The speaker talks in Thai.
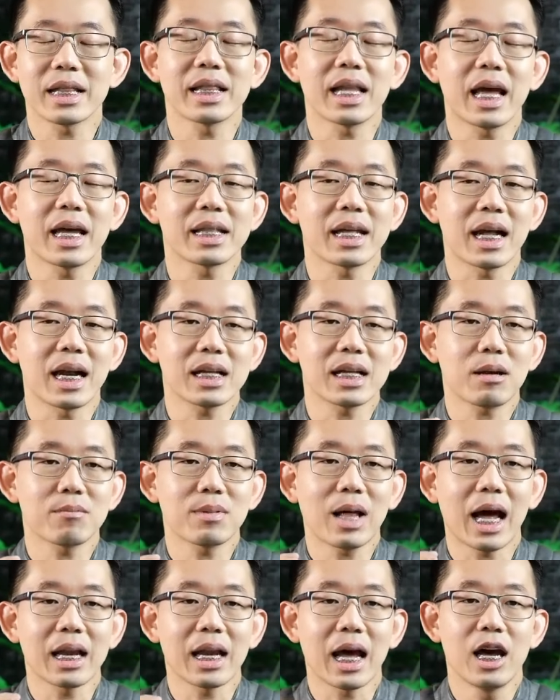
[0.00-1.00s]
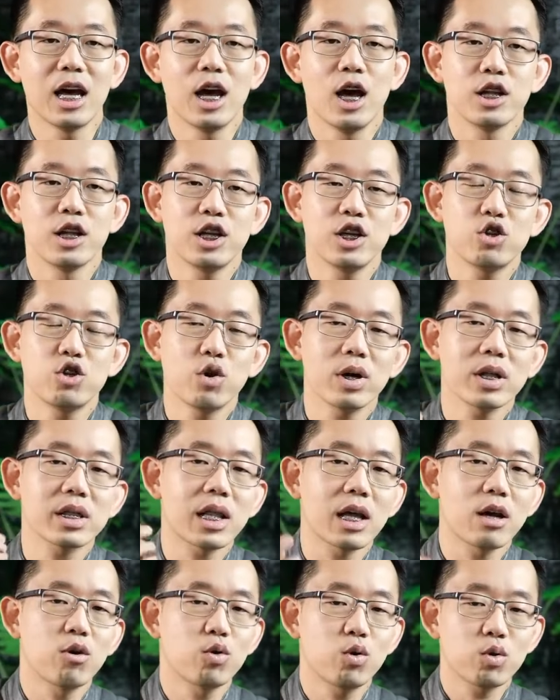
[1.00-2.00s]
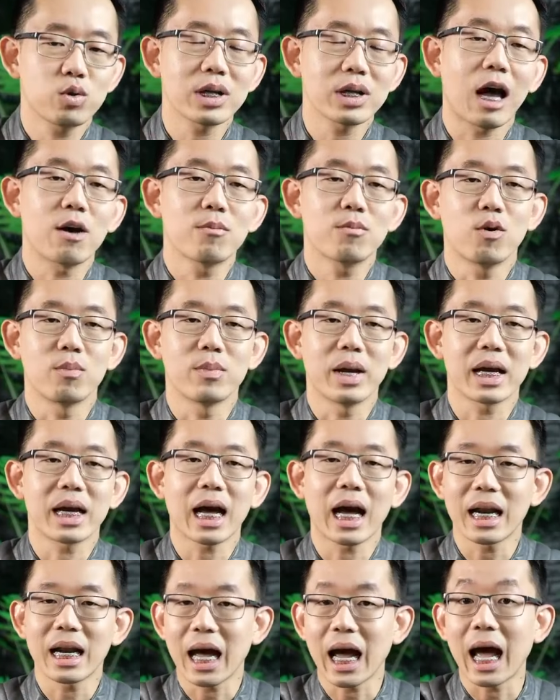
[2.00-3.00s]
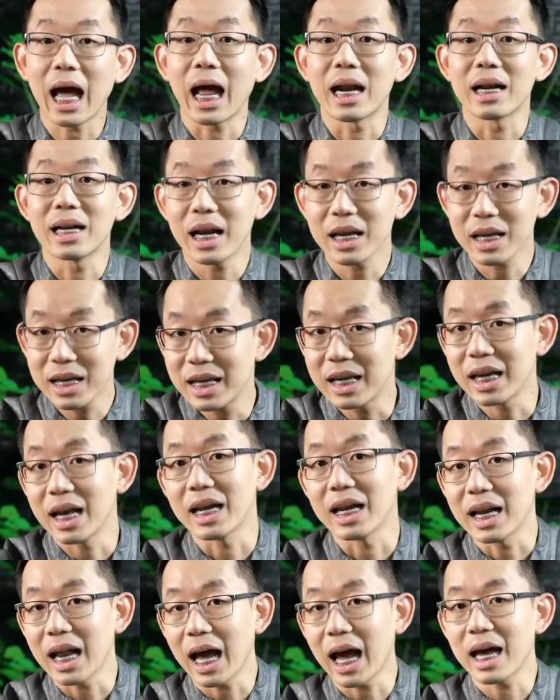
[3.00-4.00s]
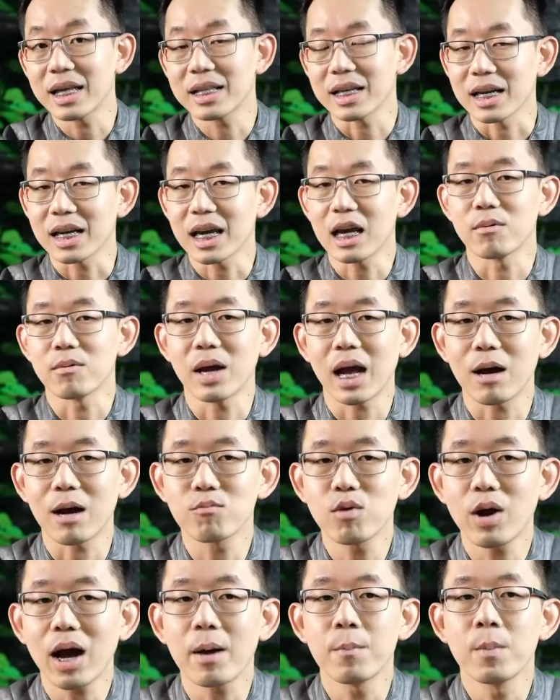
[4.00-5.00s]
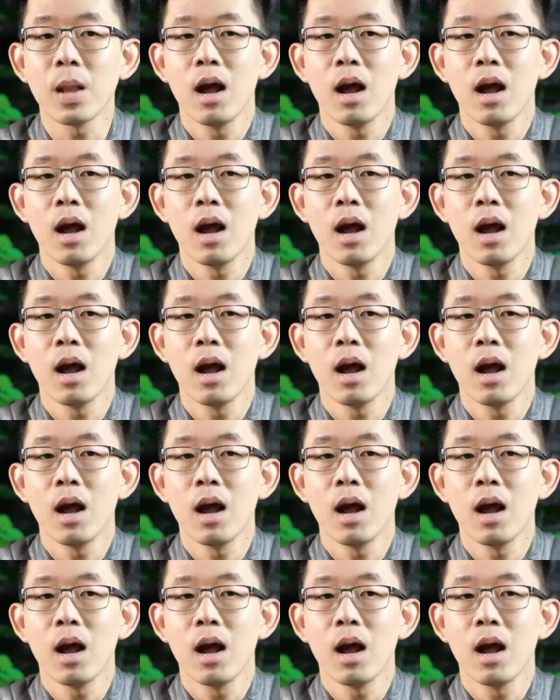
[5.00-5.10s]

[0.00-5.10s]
ในแต่ละสัปดาห์เนี่ยที่ช่วยติวลูกสาวผมในการอ่านและเขียนได้สังเกตไหมครับว่า